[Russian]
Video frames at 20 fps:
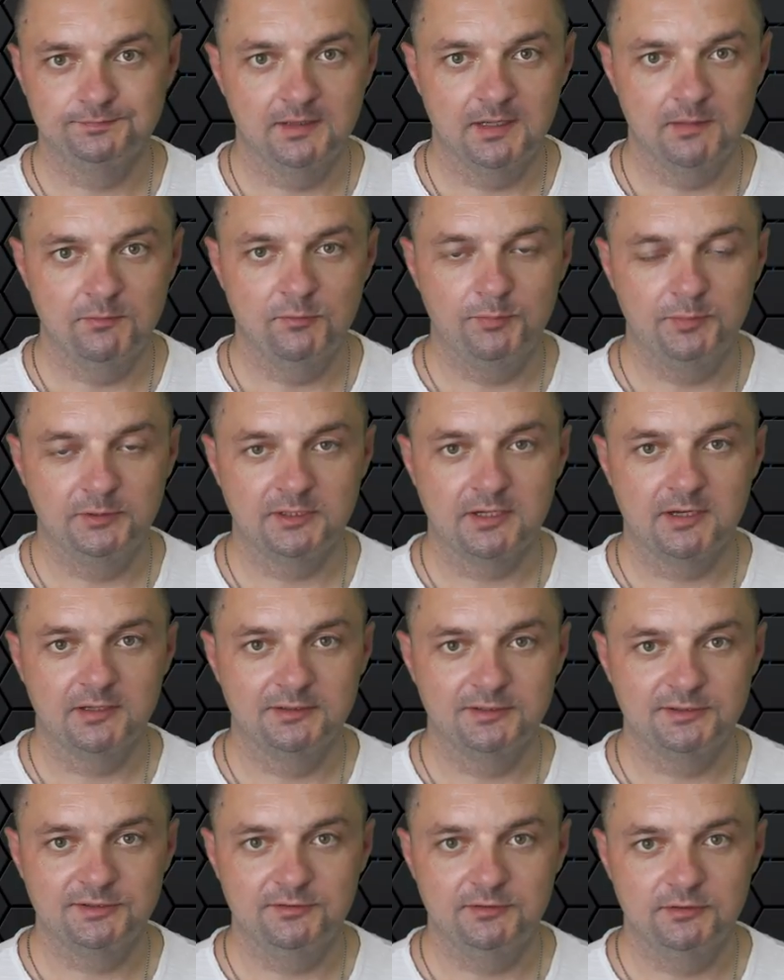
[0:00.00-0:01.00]
Кому
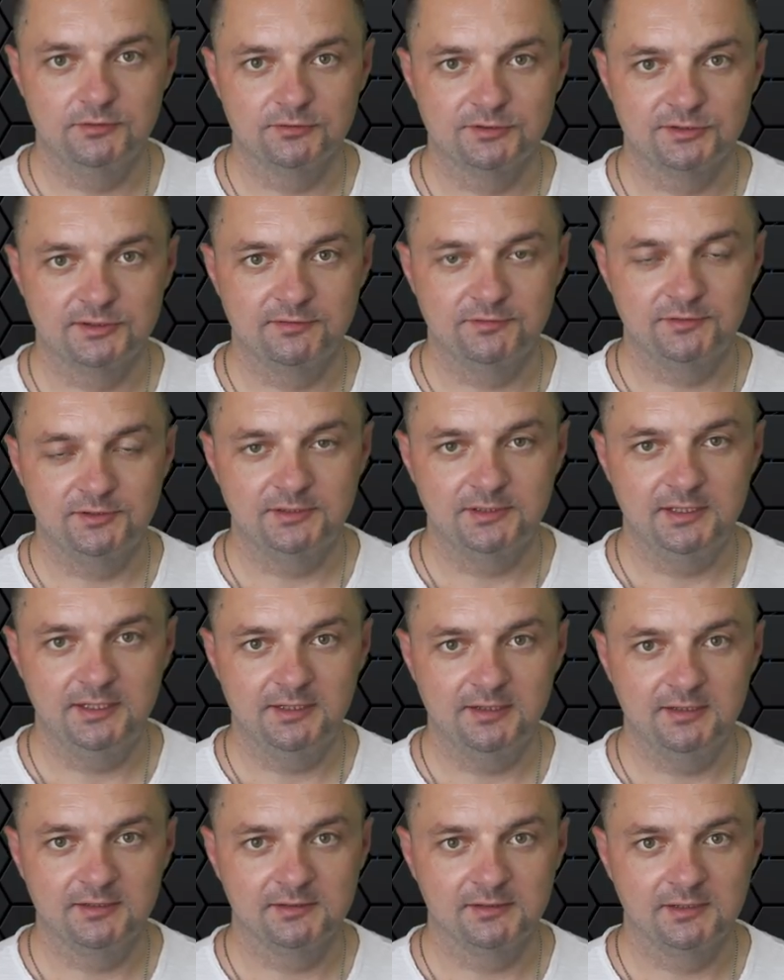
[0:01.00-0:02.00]
понравилось видео, ставьте
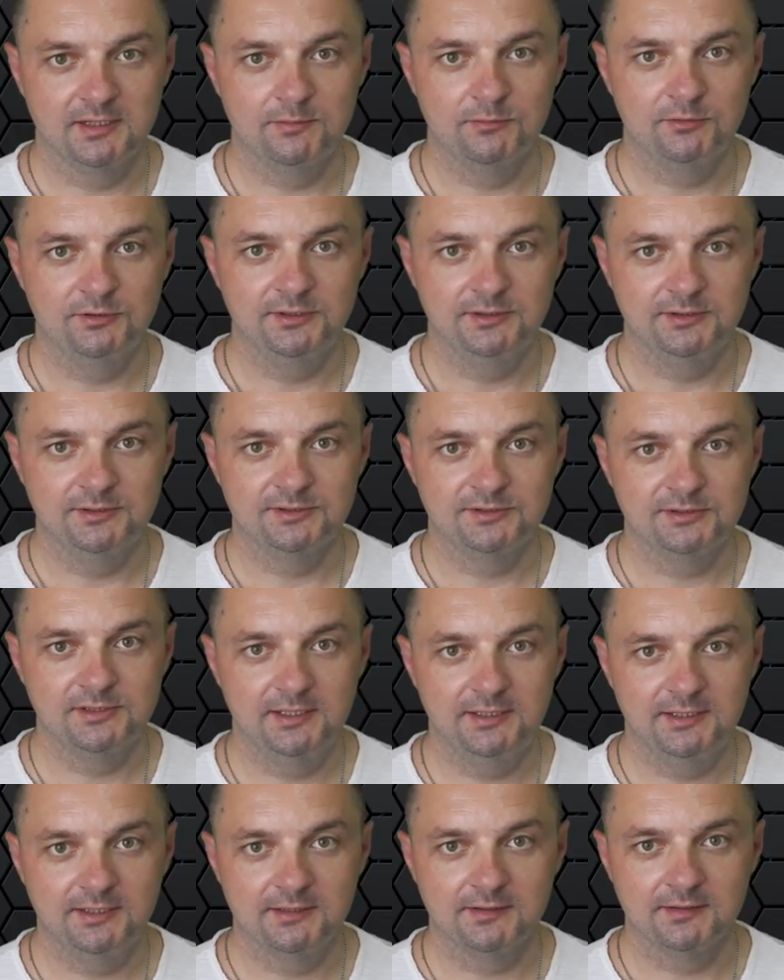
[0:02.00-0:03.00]
лайки, кому нет
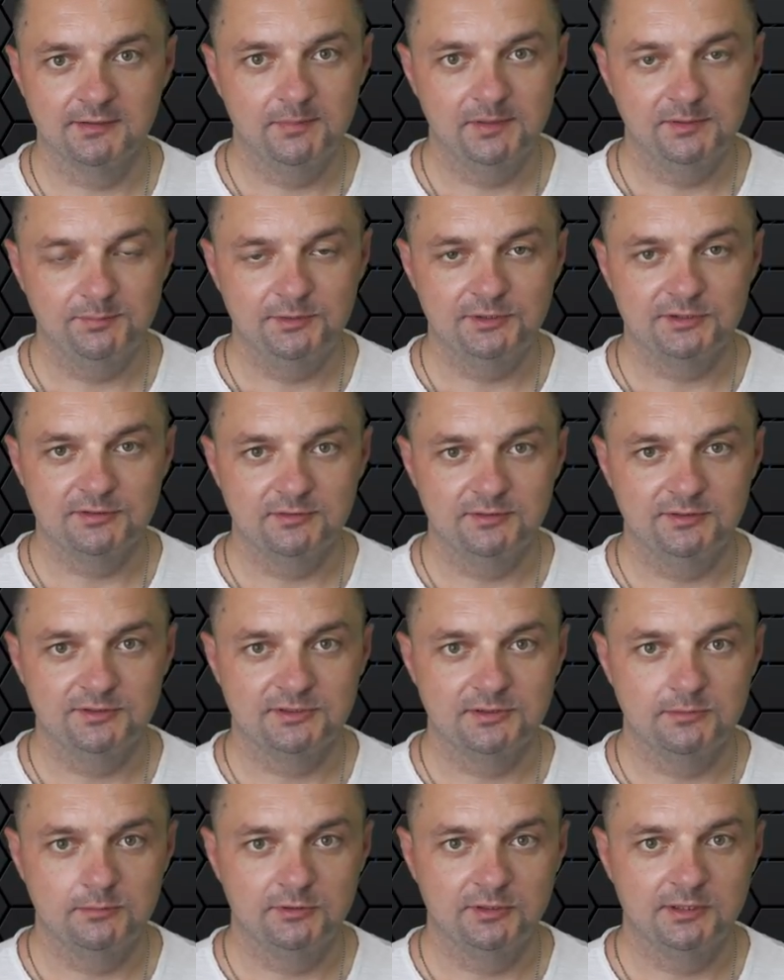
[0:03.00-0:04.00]
дизлайки.
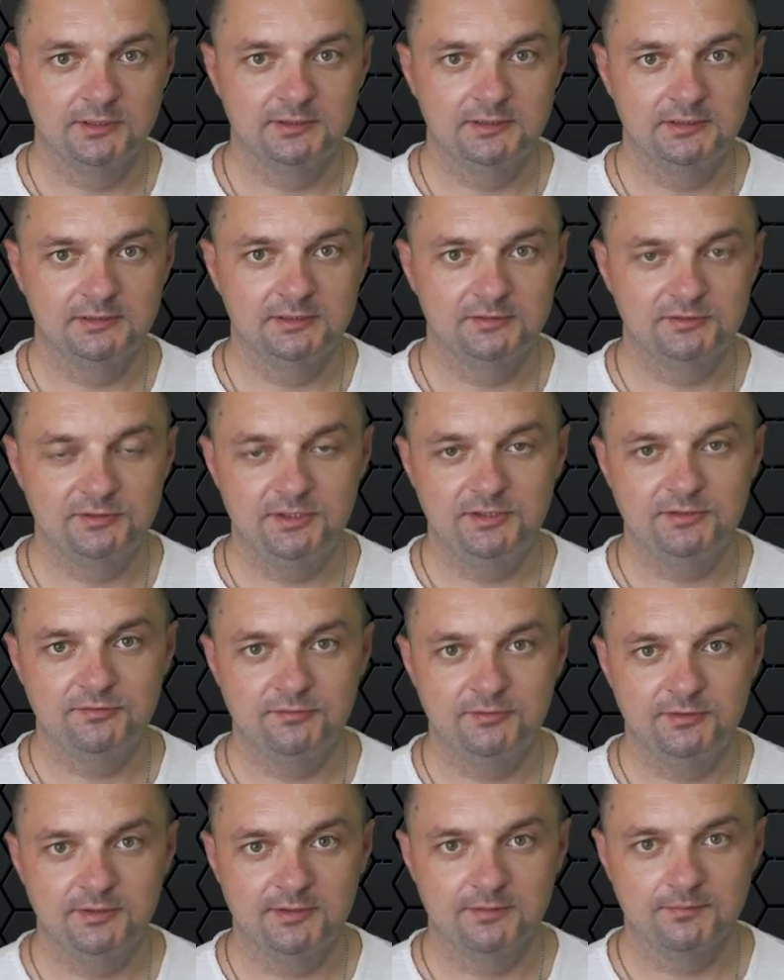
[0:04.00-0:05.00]
Подписывайтесь на мой канал, до встречи в
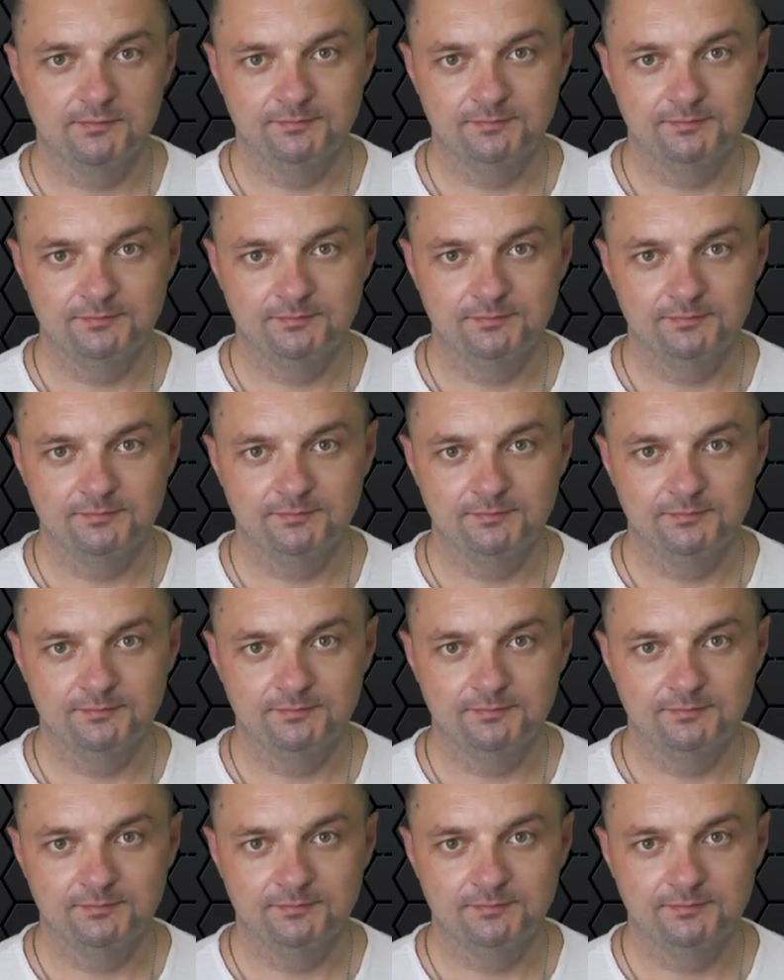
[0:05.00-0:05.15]
эфире.